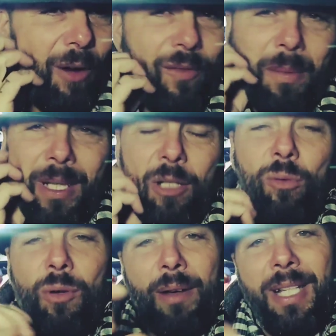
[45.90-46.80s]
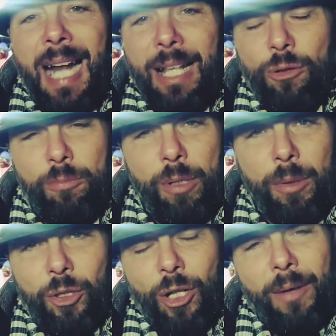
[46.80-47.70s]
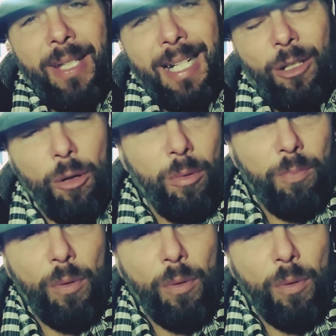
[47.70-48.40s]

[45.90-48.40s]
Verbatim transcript: ovviamente tu non la vedrai subito, perciò la vedrai dopo,